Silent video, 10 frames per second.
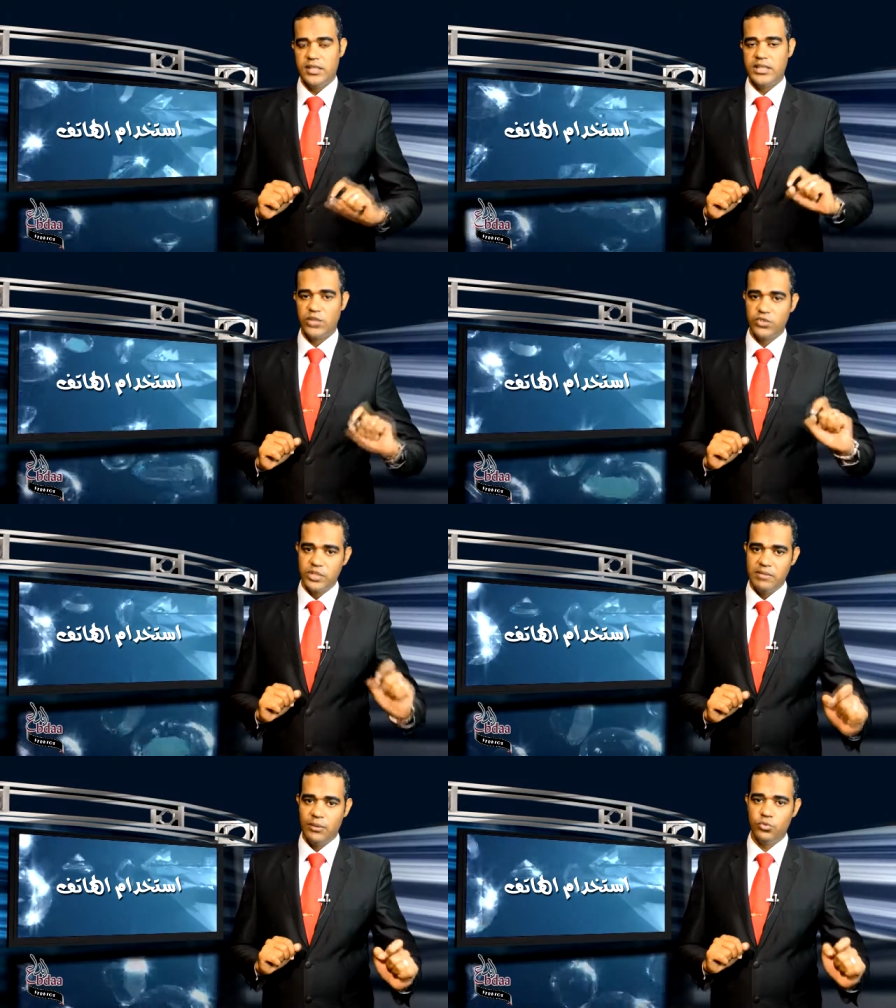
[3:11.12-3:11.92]
التليفون
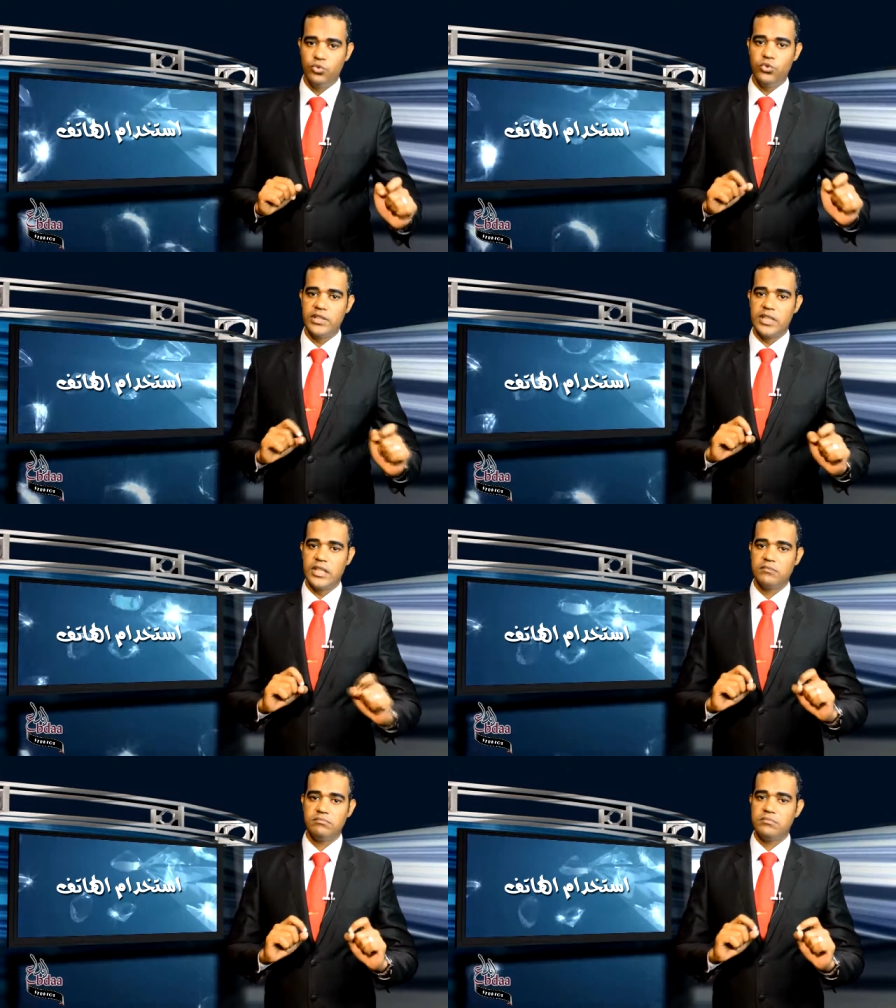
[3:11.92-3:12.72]
المحمول
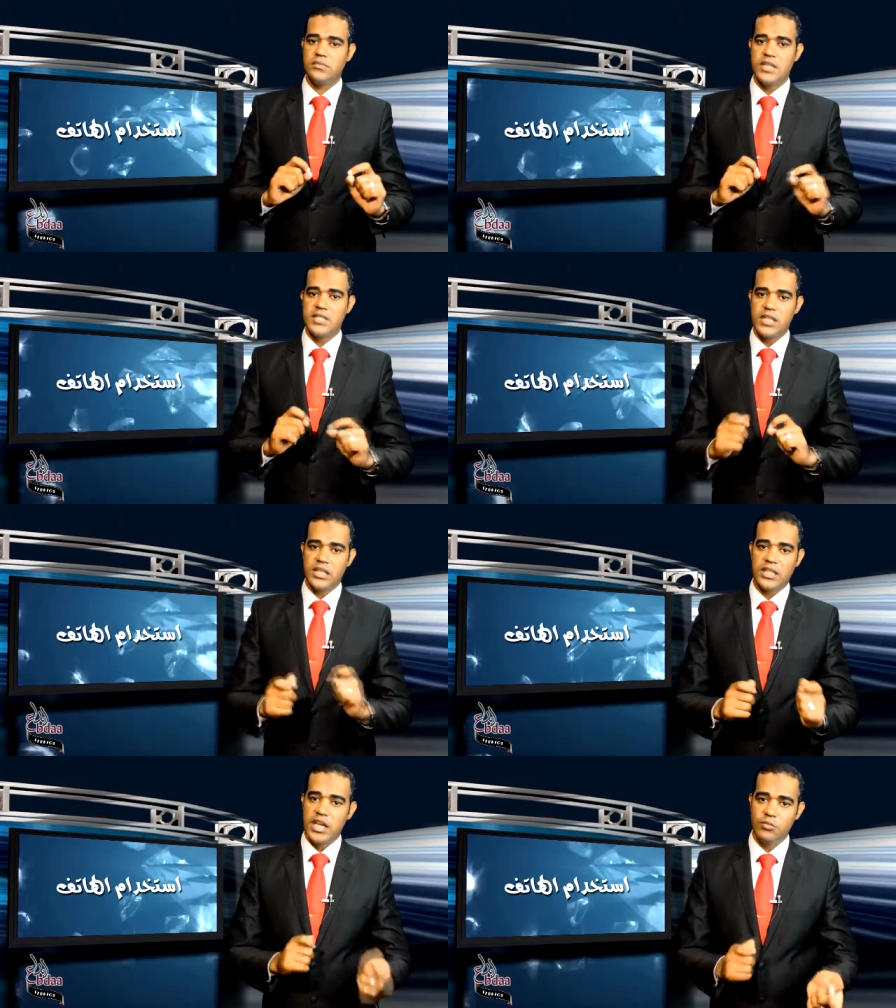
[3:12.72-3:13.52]
كان
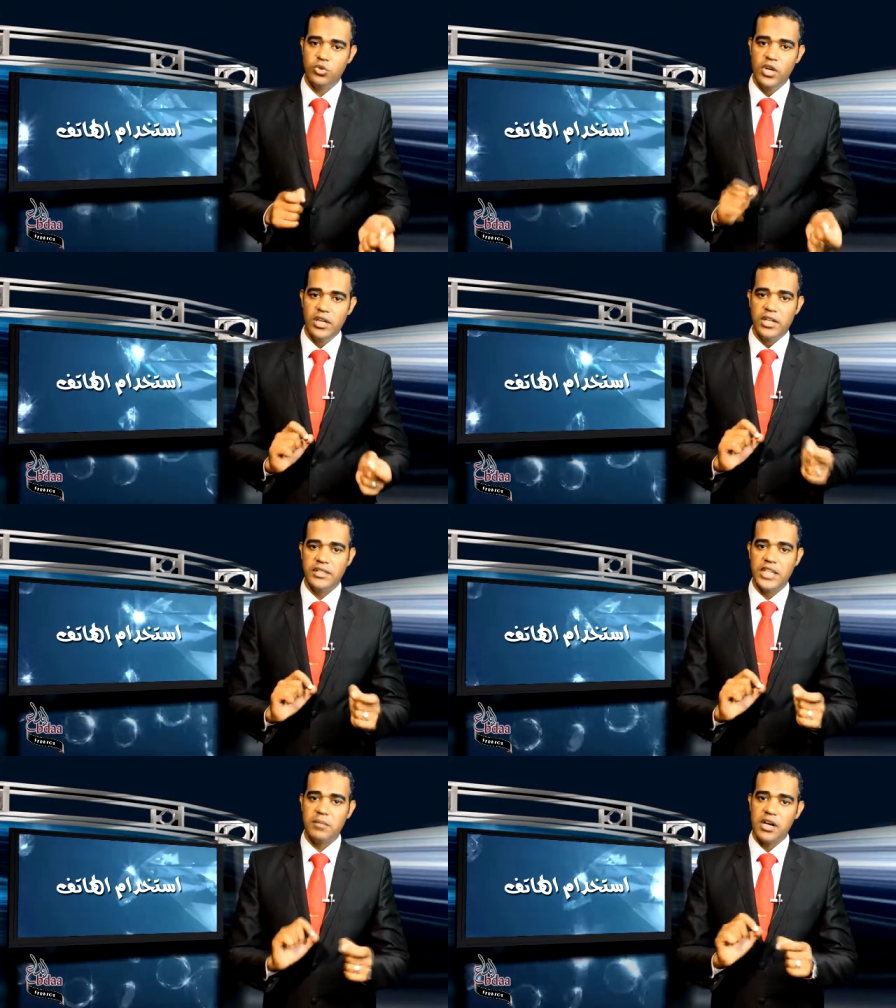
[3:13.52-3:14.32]
استخدامه
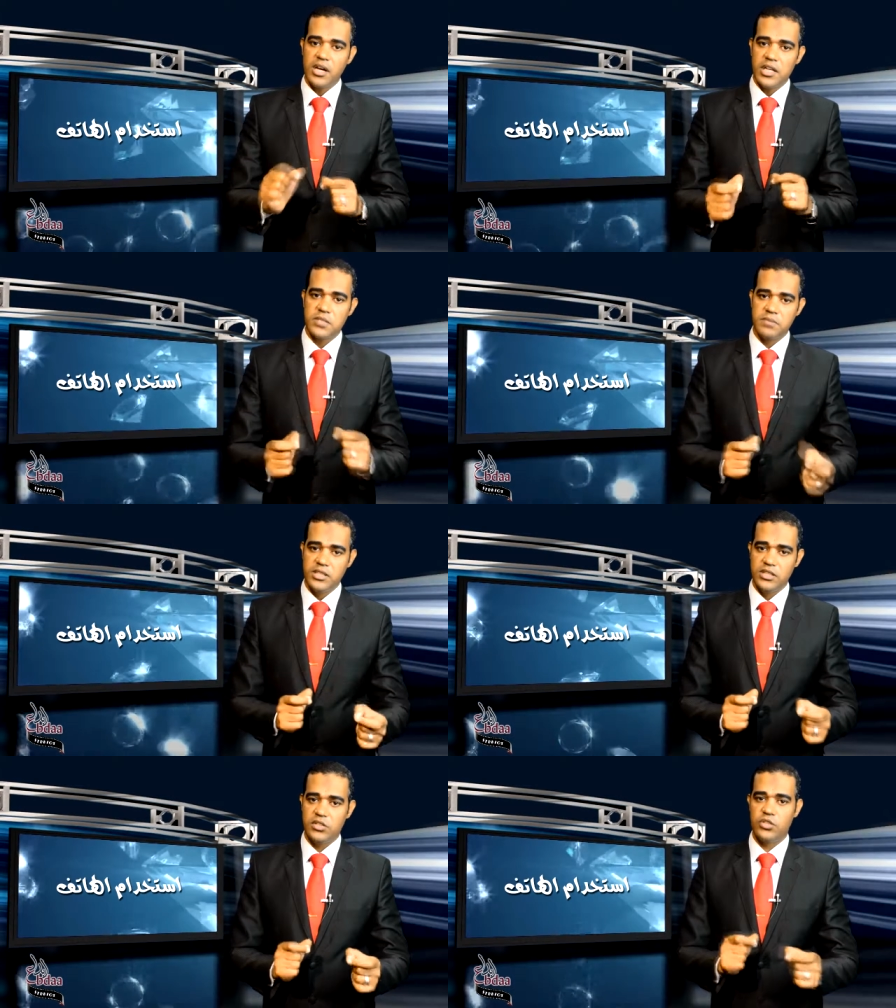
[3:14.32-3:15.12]
ان انا بخلص
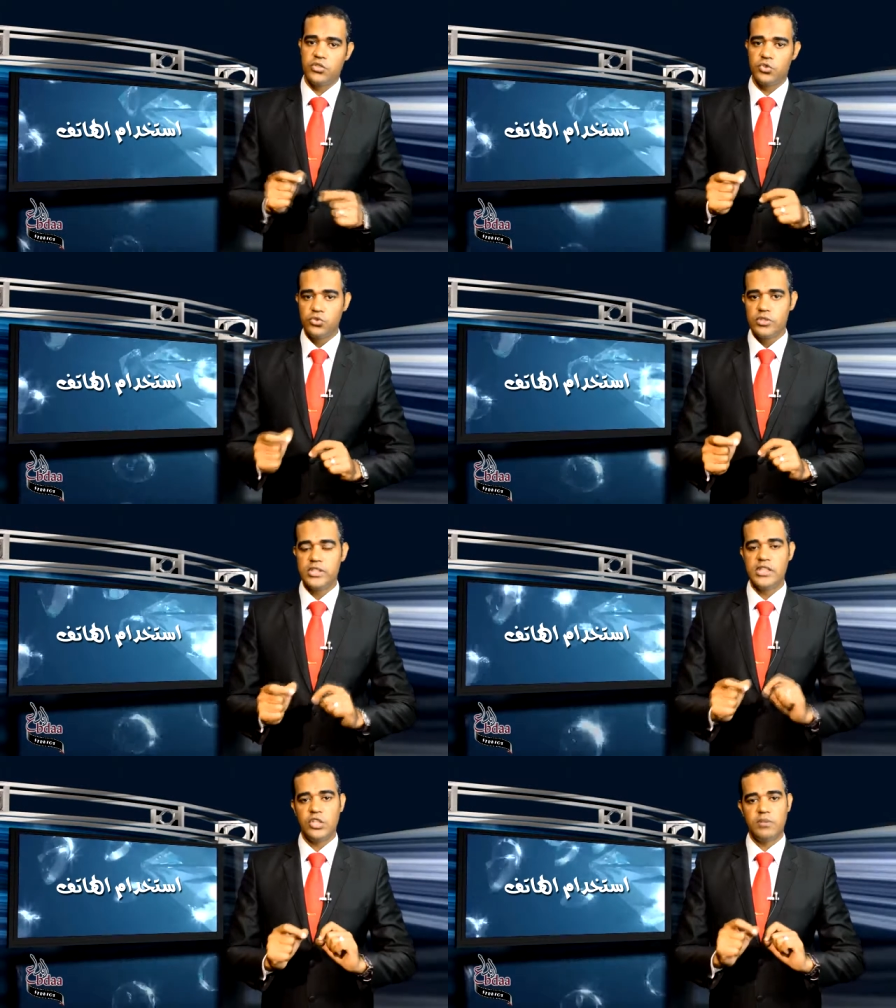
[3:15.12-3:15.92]
بيه
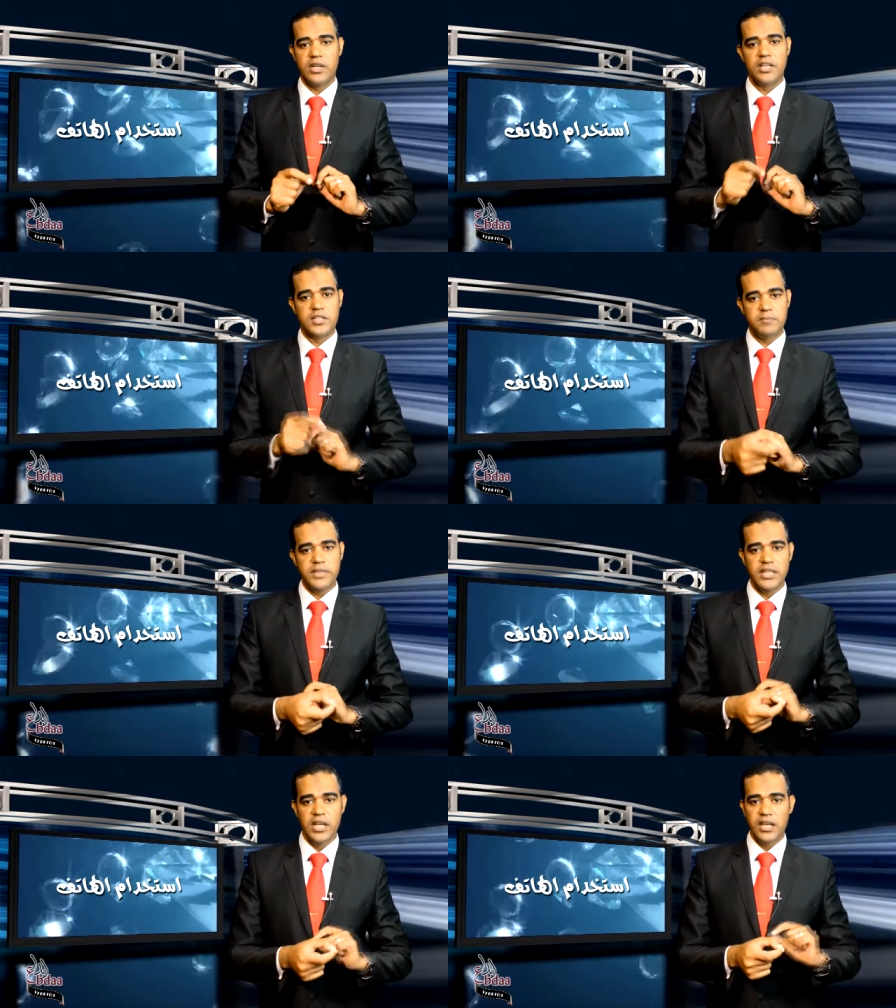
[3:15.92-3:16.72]
شغلي او بخلص
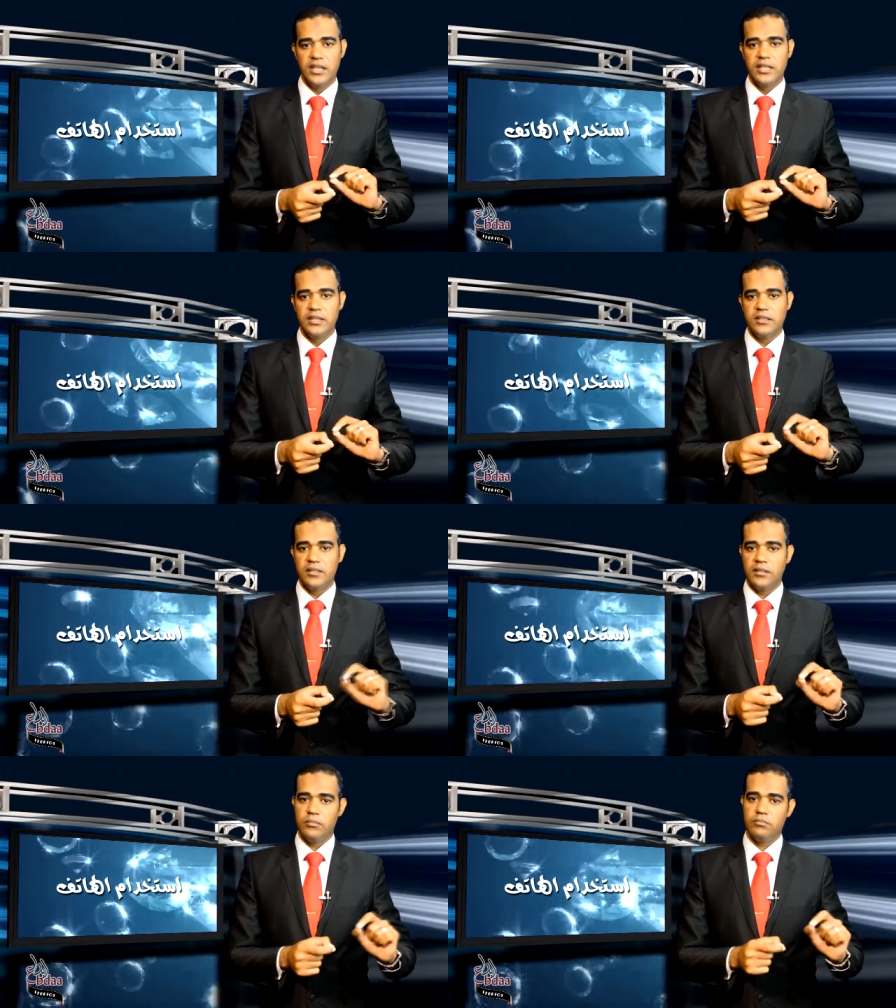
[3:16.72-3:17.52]
بيه
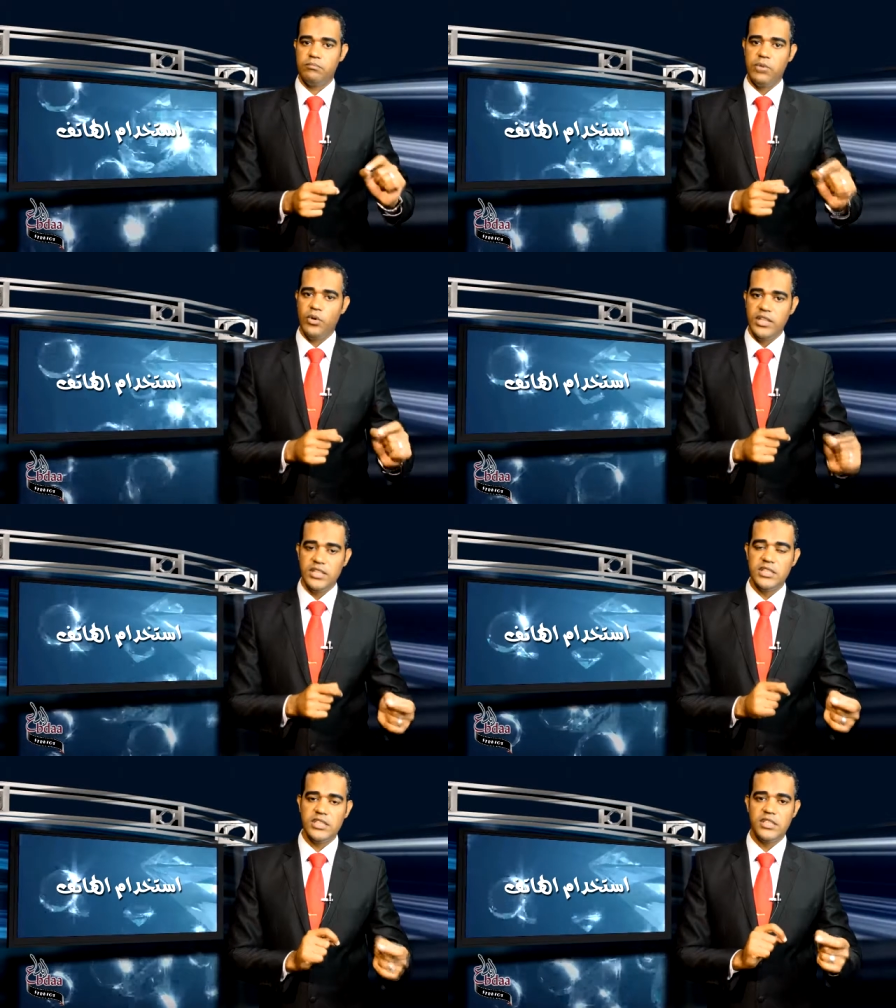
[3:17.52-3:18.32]
آه،
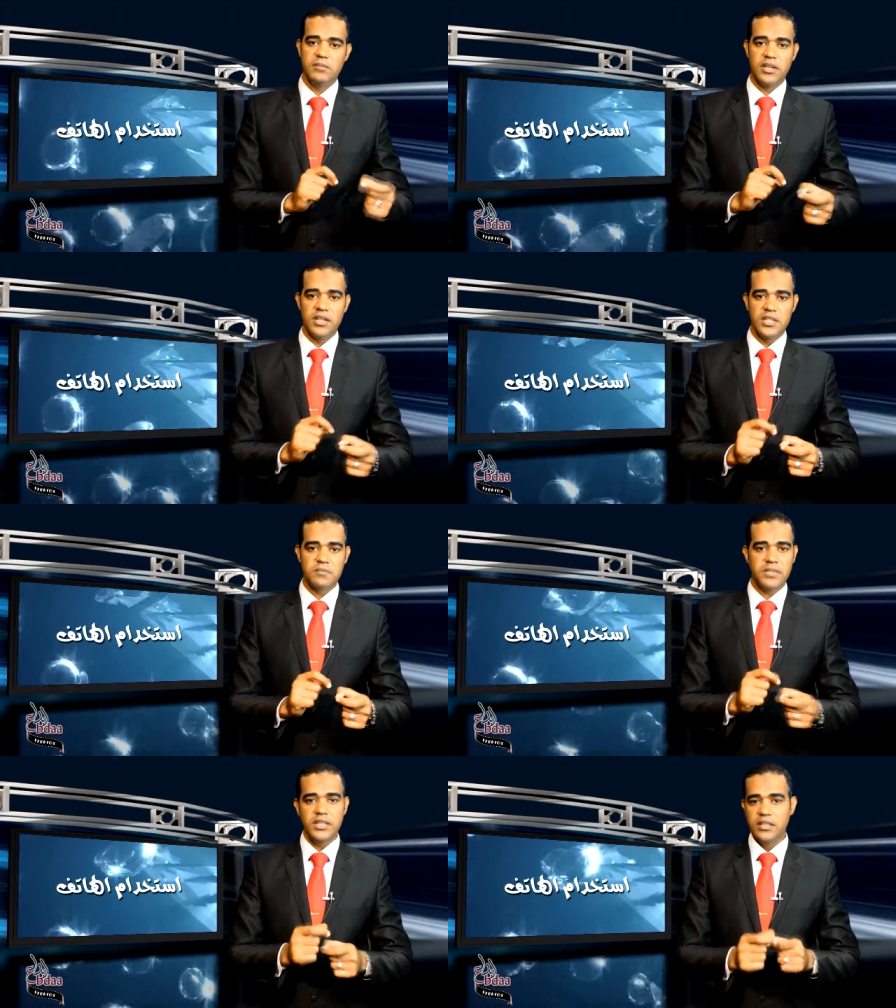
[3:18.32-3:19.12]
مواعيدي بخلص
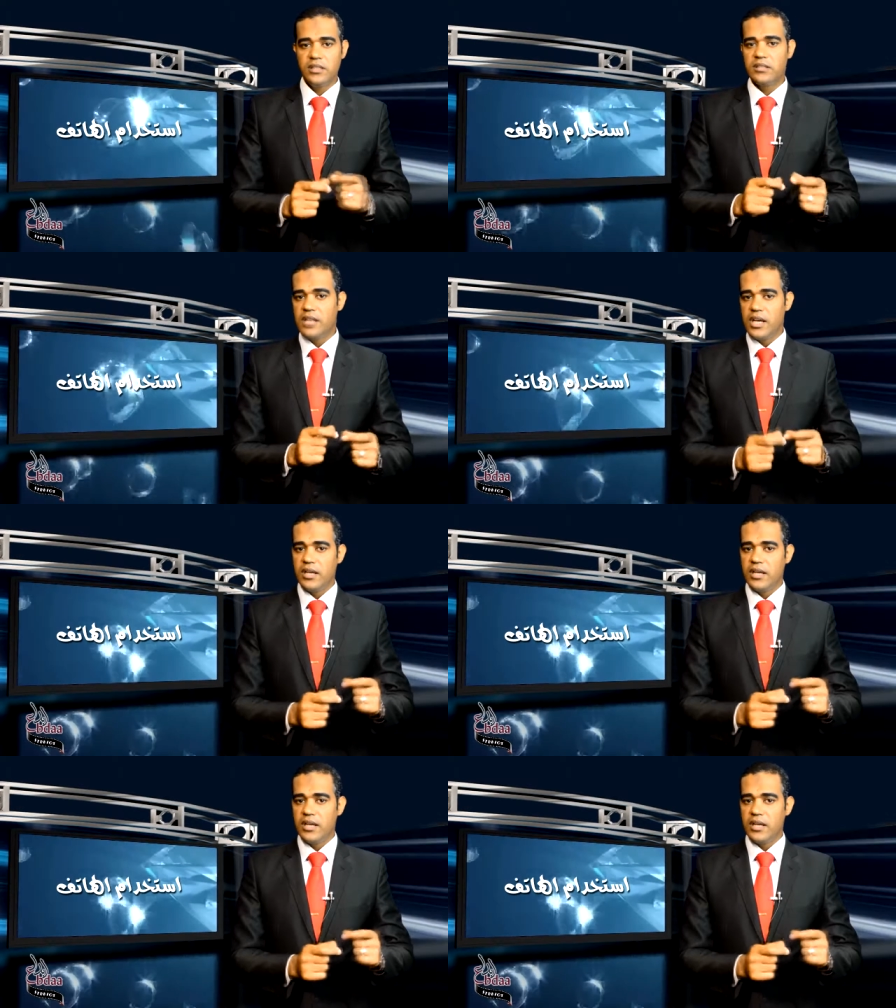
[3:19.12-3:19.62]
بيه